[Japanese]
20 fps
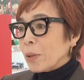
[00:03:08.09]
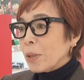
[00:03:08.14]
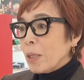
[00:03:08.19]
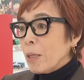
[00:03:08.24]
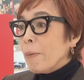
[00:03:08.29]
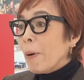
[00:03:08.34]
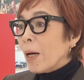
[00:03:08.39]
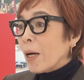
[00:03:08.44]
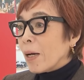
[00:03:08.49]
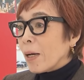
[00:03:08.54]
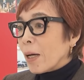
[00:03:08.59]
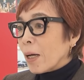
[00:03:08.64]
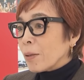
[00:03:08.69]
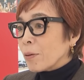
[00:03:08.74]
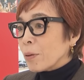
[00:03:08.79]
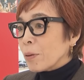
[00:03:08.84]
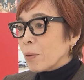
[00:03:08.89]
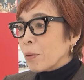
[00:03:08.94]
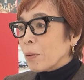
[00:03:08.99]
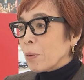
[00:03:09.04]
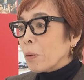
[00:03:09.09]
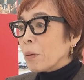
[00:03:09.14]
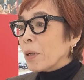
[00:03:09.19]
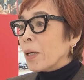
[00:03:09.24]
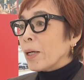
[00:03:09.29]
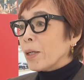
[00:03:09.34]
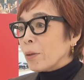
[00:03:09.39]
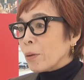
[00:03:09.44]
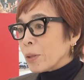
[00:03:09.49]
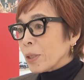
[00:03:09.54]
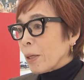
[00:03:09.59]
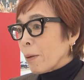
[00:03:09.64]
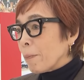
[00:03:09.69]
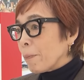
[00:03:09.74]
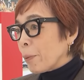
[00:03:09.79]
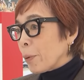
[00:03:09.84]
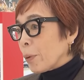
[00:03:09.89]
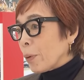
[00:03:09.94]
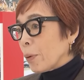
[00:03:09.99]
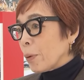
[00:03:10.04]
今あの北海道札
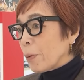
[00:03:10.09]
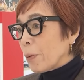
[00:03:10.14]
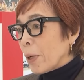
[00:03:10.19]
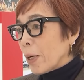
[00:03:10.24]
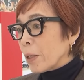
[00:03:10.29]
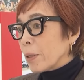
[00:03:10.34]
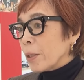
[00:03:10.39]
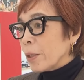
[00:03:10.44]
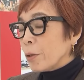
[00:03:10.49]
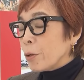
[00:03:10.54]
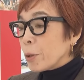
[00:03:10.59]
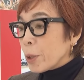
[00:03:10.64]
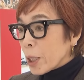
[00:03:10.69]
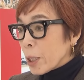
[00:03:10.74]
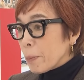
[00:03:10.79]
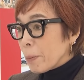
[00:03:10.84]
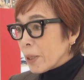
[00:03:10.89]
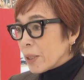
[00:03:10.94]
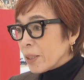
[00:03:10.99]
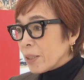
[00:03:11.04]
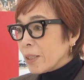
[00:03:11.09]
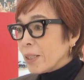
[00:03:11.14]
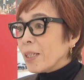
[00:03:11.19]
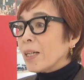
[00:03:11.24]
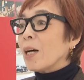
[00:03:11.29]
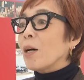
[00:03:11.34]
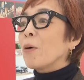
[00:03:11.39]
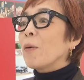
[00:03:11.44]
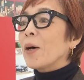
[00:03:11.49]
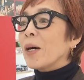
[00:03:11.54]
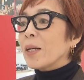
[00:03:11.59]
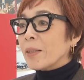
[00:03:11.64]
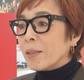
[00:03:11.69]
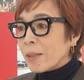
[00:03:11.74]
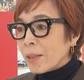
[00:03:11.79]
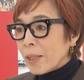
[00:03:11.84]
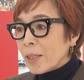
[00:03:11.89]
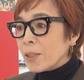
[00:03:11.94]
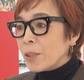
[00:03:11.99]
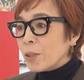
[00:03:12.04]
幌は雪まつりが終わっ
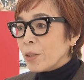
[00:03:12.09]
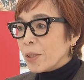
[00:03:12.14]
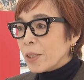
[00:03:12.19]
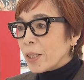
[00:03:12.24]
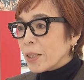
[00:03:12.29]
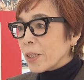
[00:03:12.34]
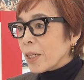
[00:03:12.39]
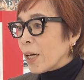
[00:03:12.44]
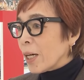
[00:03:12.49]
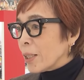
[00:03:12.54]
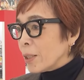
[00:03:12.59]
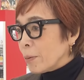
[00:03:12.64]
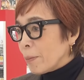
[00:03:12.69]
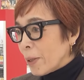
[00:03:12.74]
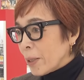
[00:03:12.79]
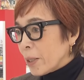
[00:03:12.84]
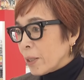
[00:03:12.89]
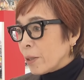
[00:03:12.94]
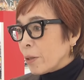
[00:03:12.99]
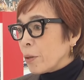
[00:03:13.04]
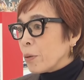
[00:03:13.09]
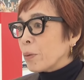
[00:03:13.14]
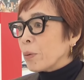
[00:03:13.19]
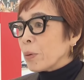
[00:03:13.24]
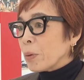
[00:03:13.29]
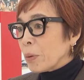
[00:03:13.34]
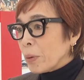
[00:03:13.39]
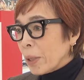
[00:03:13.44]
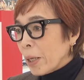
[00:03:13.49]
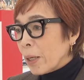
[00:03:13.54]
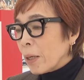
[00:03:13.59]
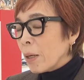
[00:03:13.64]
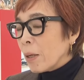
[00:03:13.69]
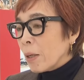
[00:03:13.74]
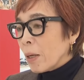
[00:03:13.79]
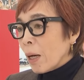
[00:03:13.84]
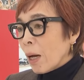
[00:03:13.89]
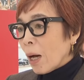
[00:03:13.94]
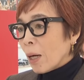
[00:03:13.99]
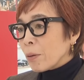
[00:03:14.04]
て春節が始まりっていうことで
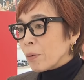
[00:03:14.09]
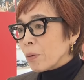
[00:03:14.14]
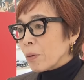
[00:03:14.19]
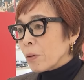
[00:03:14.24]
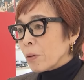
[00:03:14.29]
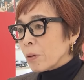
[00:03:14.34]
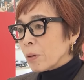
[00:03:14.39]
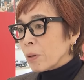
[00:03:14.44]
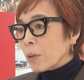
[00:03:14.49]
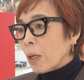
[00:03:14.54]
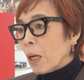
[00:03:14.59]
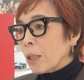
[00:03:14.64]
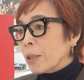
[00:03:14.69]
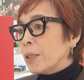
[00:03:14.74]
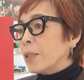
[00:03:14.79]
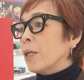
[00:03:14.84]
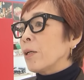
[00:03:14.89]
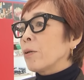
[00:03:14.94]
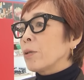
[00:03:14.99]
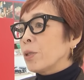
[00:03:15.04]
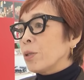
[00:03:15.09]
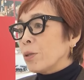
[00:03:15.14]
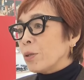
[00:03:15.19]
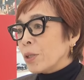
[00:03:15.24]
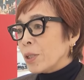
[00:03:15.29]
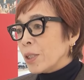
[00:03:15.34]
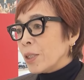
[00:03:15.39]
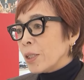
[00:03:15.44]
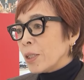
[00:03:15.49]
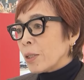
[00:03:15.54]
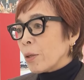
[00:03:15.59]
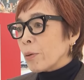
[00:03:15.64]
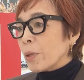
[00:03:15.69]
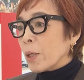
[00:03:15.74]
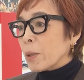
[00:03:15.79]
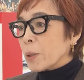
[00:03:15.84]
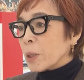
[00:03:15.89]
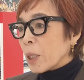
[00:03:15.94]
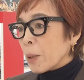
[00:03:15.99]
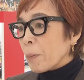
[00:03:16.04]
あのアジアを中心にしたお
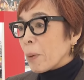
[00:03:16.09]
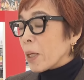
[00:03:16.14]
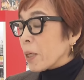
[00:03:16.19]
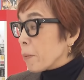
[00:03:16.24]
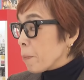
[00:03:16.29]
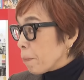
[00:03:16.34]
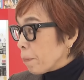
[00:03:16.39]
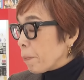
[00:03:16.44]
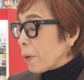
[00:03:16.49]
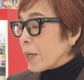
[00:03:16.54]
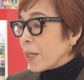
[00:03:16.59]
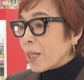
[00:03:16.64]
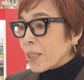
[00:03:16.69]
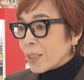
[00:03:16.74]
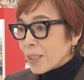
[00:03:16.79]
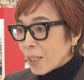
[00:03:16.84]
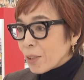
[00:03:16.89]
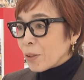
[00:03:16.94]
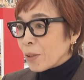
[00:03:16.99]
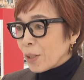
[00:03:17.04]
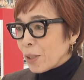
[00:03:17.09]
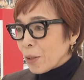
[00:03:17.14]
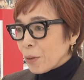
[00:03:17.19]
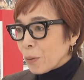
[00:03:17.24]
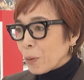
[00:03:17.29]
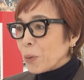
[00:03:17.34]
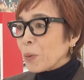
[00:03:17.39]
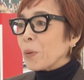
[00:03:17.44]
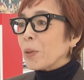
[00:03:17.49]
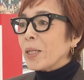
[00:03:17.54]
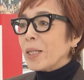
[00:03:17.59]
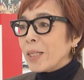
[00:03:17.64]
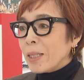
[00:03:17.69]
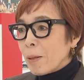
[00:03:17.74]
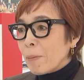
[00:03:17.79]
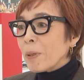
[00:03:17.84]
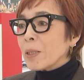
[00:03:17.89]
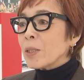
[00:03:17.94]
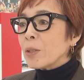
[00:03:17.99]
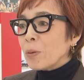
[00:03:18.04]
客様がいっぱいいらっしゃるっていうことを聞いて
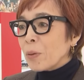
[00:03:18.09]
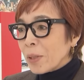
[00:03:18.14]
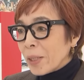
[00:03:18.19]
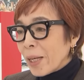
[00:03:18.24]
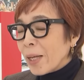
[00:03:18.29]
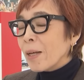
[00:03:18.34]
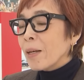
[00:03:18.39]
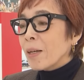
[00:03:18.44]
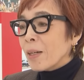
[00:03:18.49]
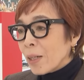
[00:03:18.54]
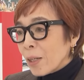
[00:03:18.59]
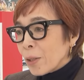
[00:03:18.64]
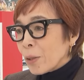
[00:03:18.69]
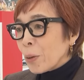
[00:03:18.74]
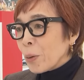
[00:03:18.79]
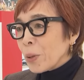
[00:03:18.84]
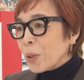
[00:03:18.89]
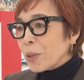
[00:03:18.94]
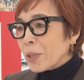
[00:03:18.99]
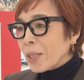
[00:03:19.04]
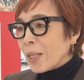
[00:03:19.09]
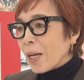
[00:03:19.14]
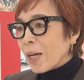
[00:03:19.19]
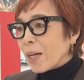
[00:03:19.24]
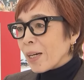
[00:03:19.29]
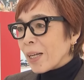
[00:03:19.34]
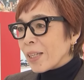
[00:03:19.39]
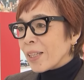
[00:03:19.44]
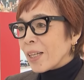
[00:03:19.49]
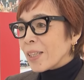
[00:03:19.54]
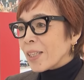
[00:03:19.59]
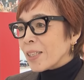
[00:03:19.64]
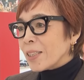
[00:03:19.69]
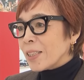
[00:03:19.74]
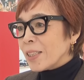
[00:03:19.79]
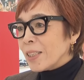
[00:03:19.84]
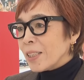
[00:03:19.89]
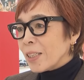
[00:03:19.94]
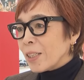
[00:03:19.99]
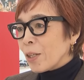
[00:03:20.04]
ますのでどういった方た
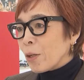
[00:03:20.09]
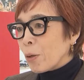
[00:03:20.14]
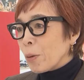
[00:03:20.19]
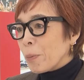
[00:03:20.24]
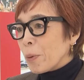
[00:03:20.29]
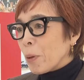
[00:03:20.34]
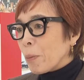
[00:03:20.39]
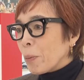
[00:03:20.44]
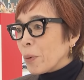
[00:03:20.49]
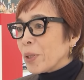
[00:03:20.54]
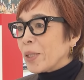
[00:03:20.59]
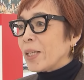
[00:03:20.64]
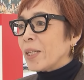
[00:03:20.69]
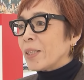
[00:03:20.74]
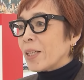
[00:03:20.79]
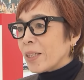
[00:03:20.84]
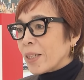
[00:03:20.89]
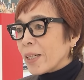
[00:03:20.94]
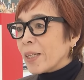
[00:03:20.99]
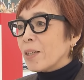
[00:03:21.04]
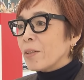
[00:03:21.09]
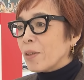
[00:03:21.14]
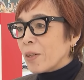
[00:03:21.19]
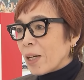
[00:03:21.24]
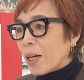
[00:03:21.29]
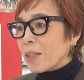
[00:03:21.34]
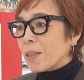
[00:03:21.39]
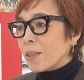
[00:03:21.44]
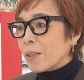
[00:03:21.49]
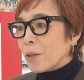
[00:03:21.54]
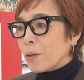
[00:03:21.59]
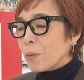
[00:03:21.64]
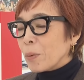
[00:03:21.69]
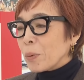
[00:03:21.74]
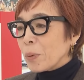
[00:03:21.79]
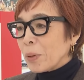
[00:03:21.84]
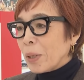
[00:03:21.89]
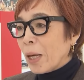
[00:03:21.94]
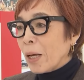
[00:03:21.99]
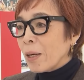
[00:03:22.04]
ちに興味を持っていただけるかっていうこ
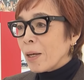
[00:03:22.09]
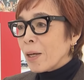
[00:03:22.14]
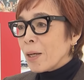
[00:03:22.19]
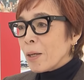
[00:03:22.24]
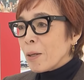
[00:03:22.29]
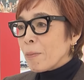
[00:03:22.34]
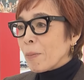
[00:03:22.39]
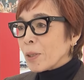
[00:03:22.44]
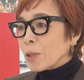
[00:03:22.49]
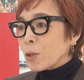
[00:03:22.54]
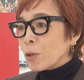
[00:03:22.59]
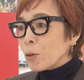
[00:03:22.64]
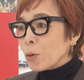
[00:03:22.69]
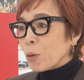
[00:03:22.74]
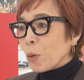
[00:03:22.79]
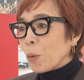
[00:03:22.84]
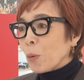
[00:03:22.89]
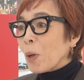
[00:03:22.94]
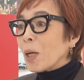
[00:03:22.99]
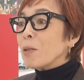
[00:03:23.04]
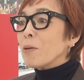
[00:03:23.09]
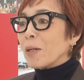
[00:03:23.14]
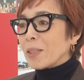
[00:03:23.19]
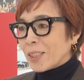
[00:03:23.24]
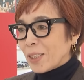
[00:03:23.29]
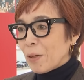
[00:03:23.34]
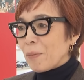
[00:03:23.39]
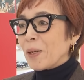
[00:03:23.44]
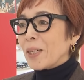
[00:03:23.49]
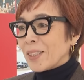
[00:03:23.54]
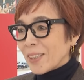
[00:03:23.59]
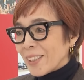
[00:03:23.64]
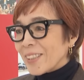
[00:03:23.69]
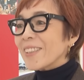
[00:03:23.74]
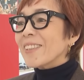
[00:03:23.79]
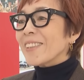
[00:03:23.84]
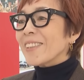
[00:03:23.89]
とで今ちょっとワクワクしてます